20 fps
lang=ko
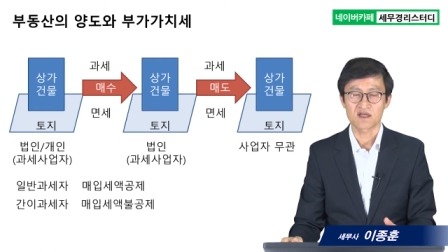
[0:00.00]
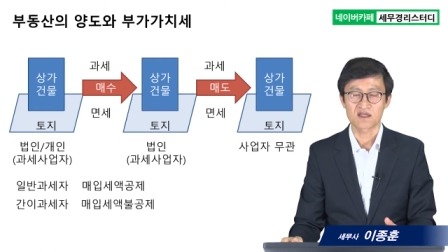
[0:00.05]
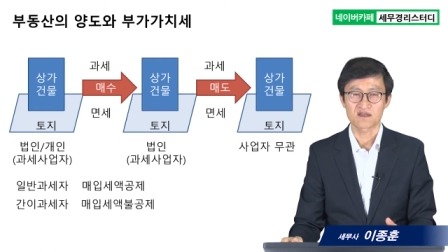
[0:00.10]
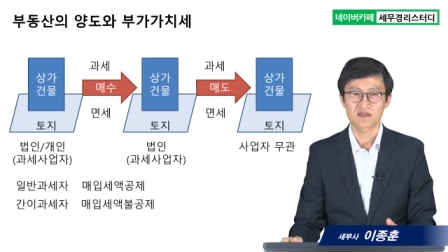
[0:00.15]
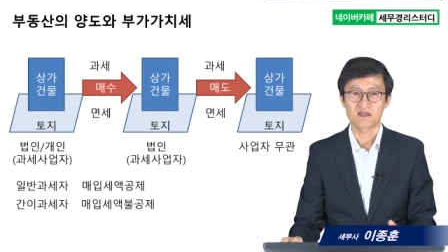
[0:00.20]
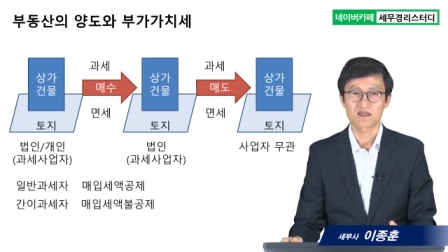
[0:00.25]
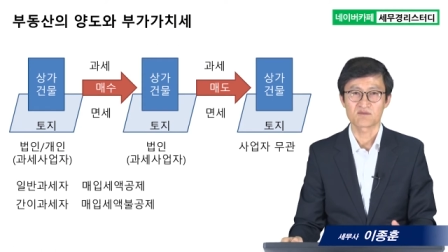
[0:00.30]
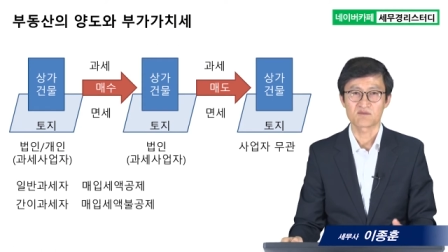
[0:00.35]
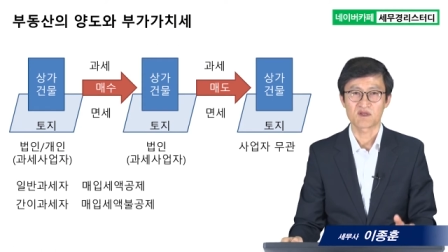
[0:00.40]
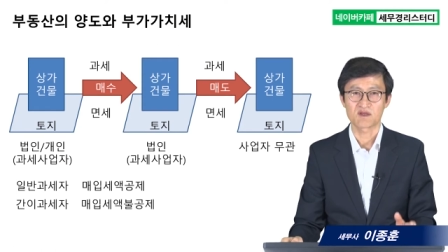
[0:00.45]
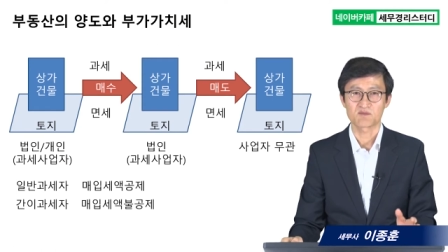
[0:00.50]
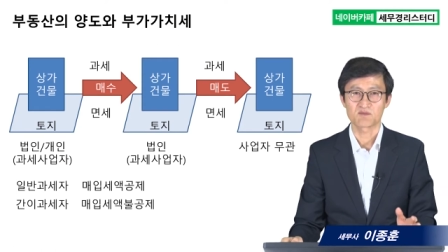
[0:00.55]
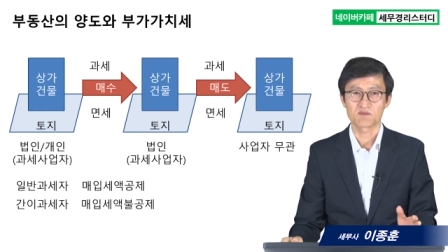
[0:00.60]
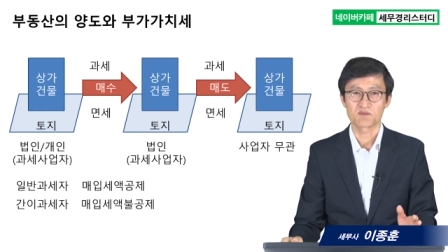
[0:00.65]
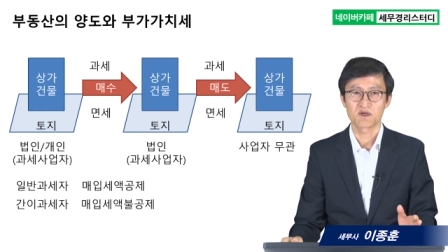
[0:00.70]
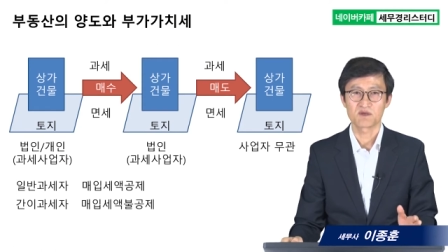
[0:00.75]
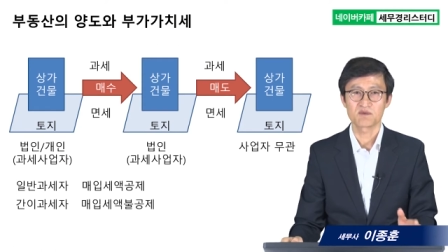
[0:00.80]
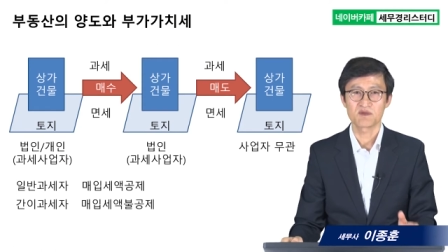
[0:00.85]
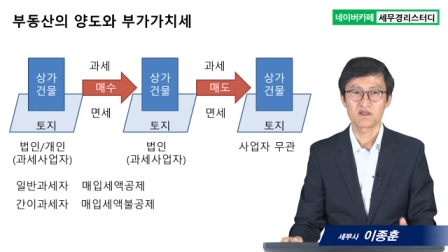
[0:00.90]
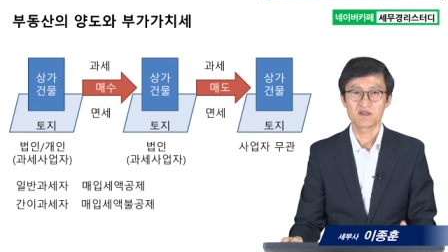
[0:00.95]
간단합니다.
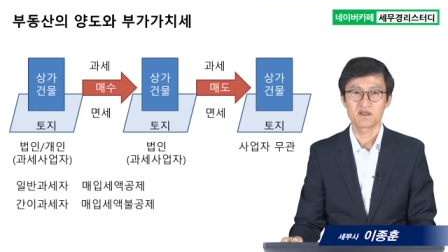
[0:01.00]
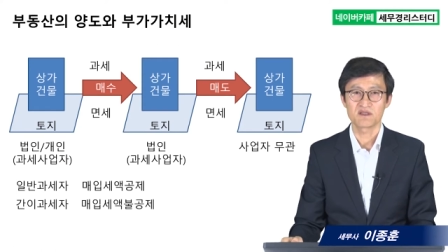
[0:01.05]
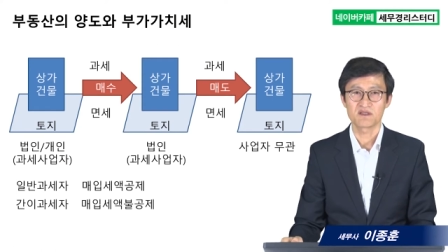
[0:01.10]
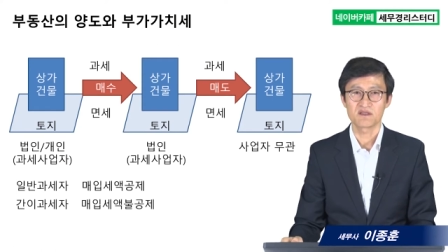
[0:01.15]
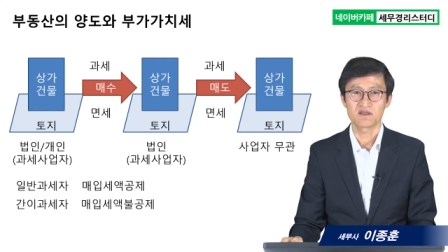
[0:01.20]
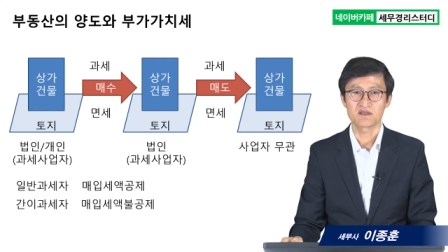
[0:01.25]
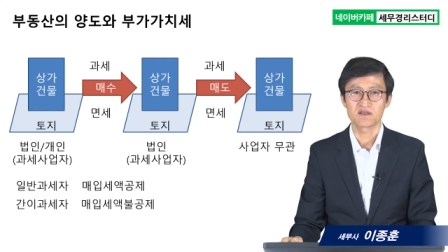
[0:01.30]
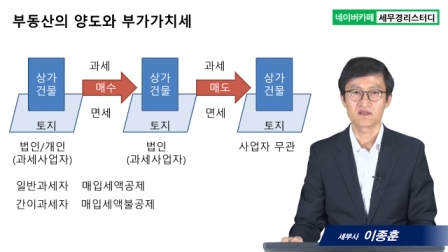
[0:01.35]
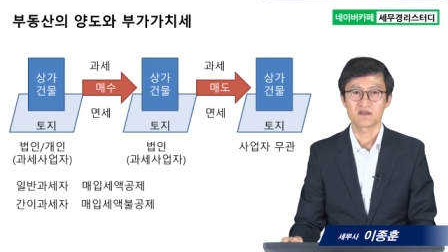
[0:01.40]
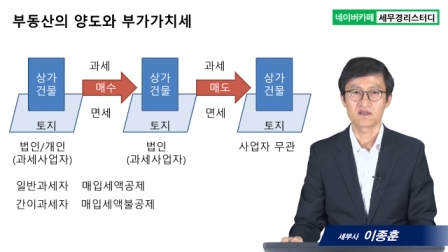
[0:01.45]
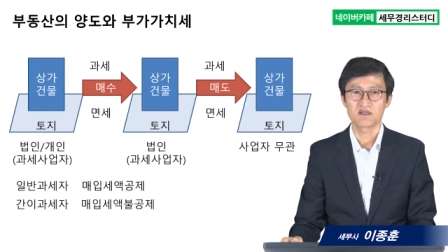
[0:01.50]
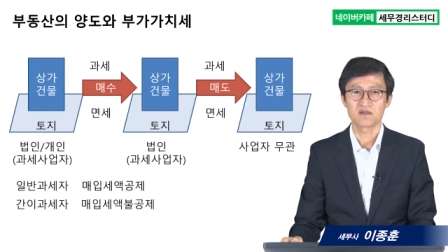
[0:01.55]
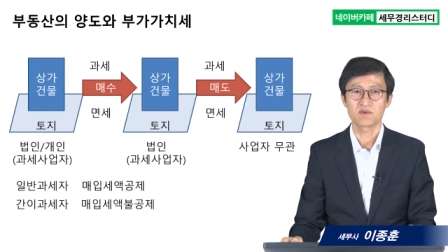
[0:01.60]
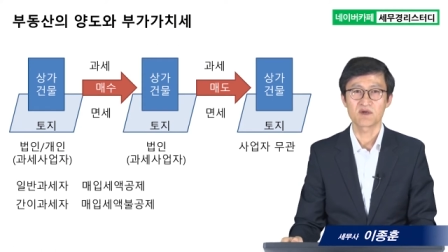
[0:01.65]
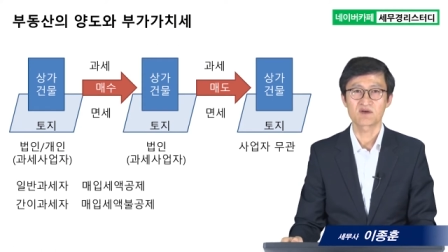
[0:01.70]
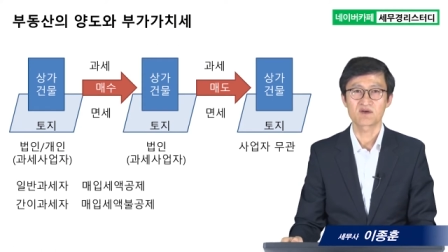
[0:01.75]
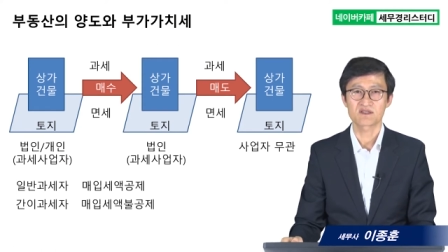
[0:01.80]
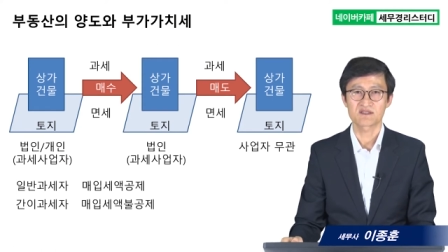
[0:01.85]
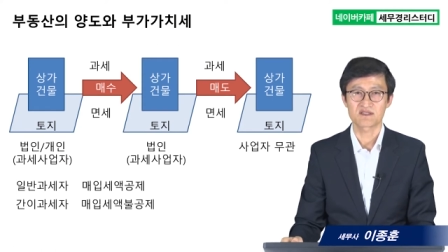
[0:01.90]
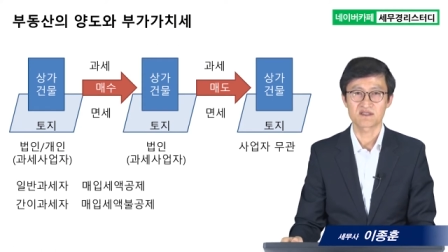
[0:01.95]
법인이
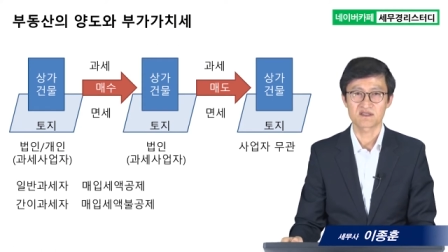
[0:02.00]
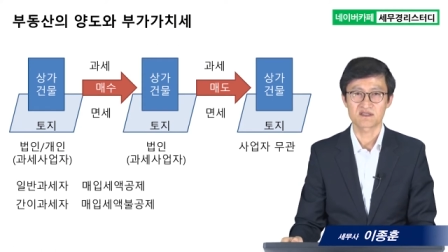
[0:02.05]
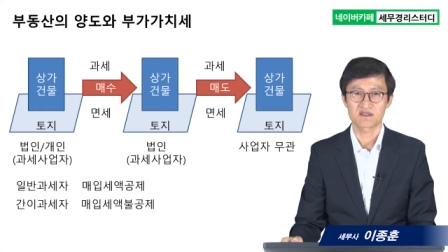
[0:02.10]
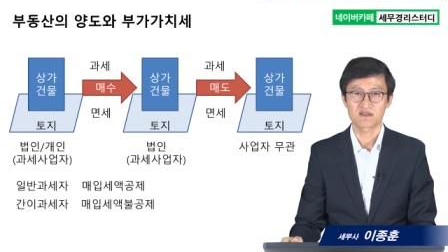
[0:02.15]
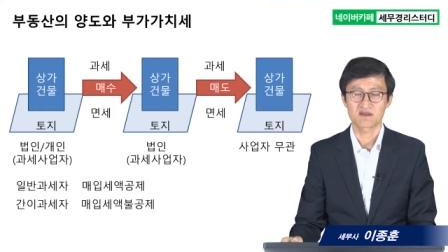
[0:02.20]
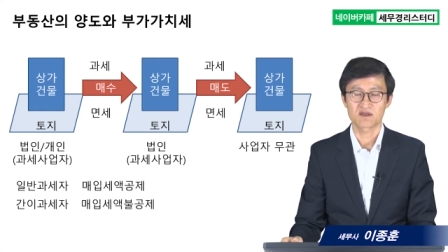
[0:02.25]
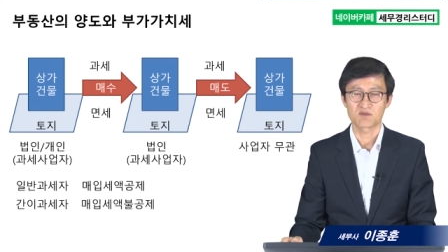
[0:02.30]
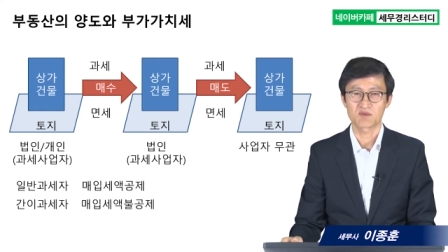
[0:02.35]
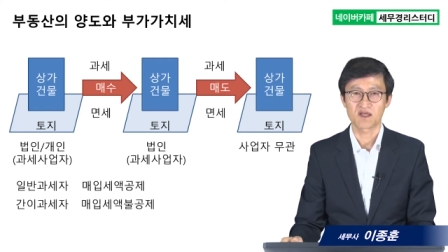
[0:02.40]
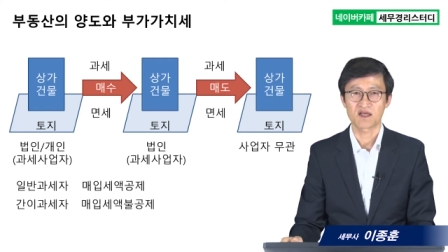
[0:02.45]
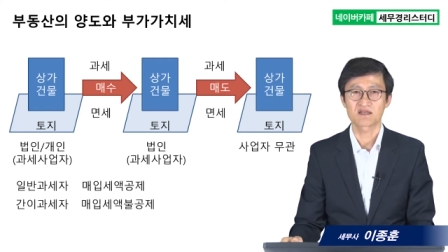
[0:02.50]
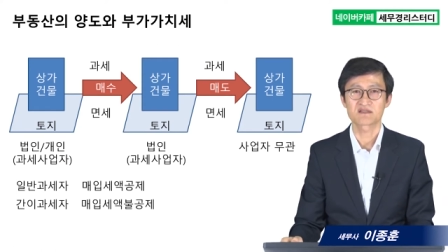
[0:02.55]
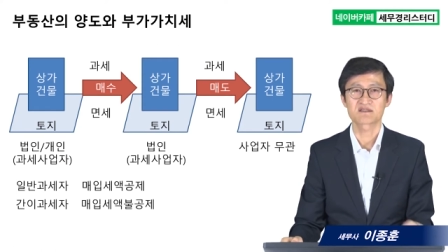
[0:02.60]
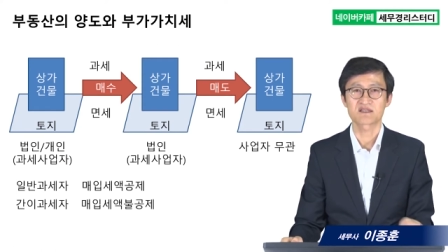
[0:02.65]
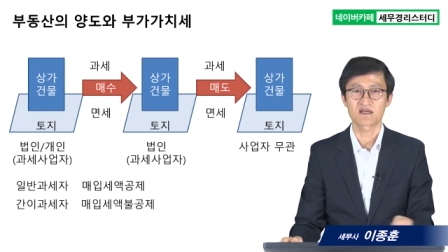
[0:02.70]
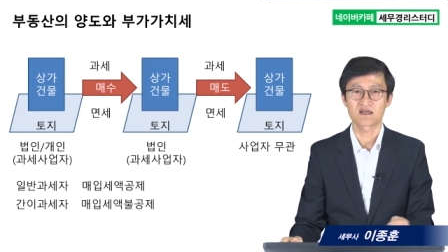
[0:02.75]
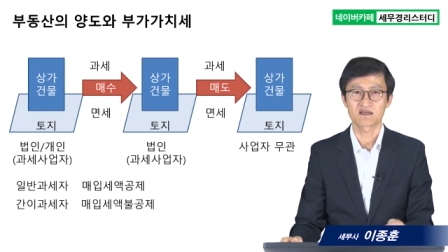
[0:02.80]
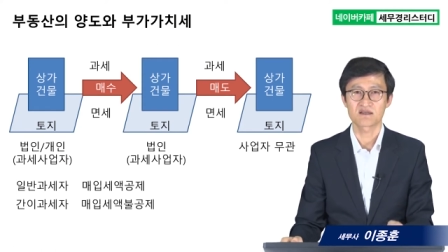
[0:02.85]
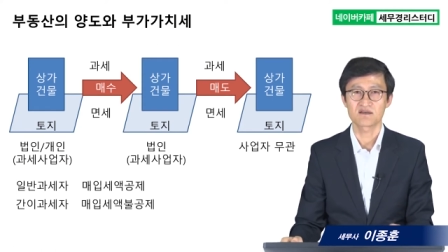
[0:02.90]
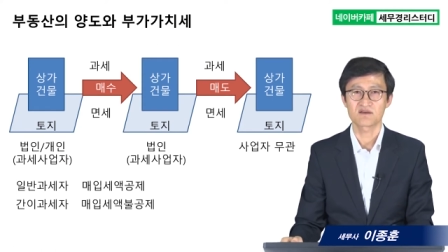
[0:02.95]
일반 과세자이기 때문에
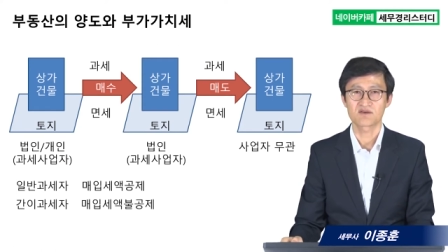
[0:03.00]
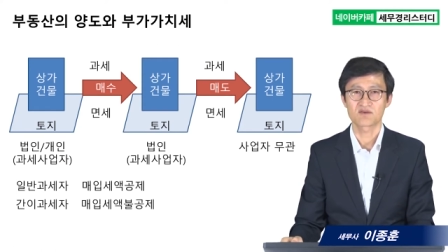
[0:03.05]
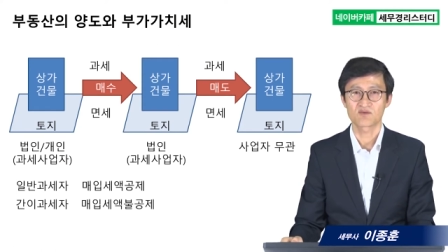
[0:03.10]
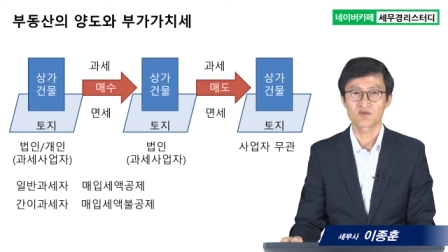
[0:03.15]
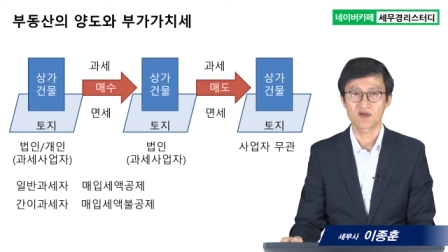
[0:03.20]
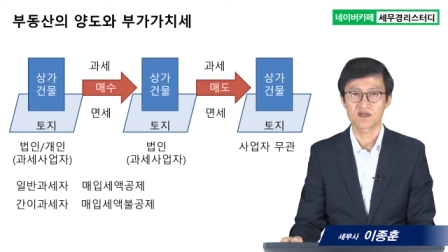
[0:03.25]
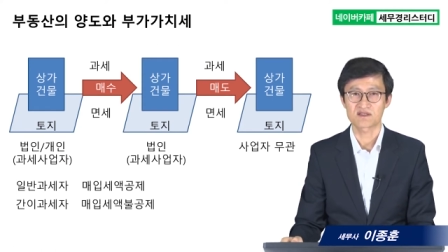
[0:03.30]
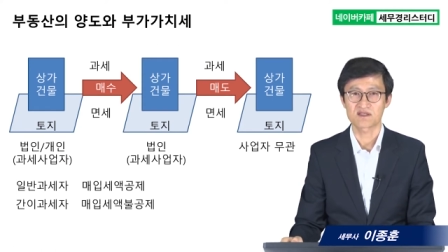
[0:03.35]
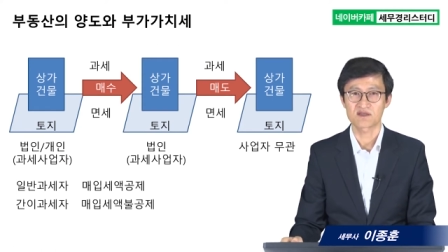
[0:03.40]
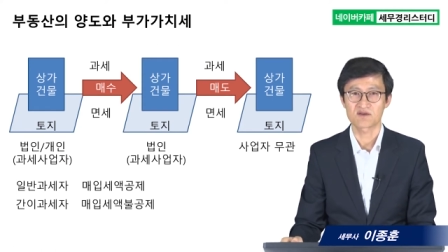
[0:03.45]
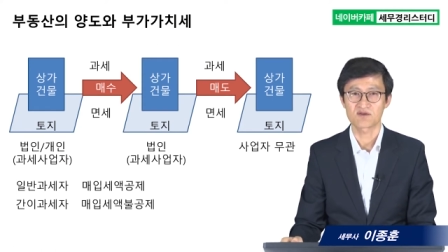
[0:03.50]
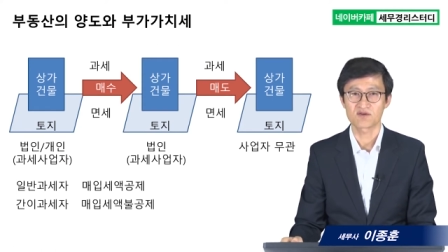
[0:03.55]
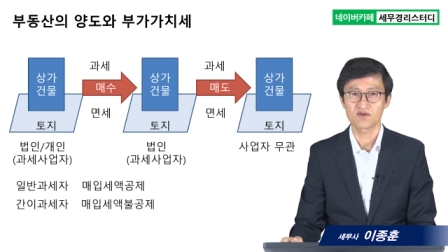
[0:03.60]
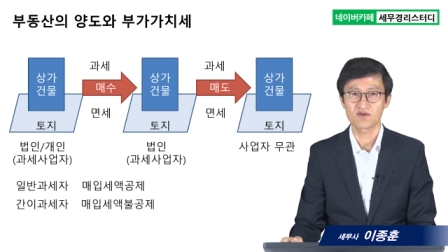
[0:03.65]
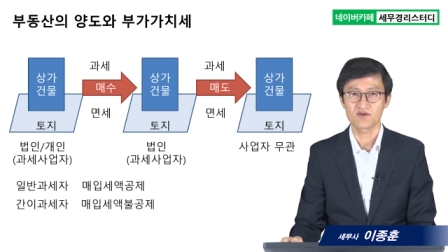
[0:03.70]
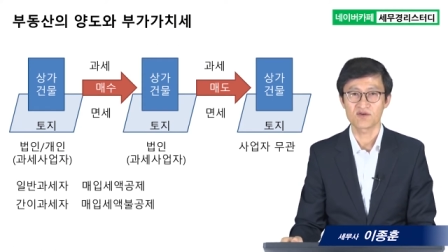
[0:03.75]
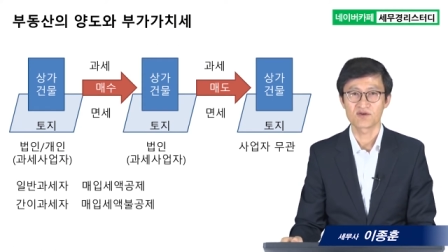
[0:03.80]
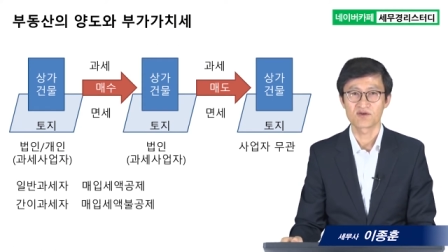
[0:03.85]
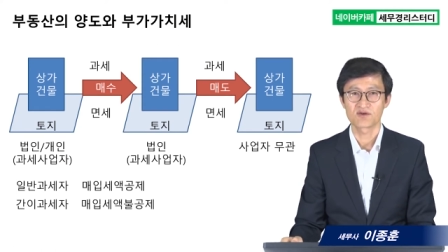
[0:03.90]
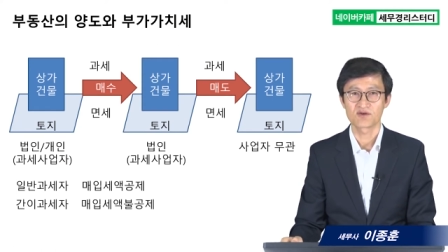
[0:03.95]
항상 과세로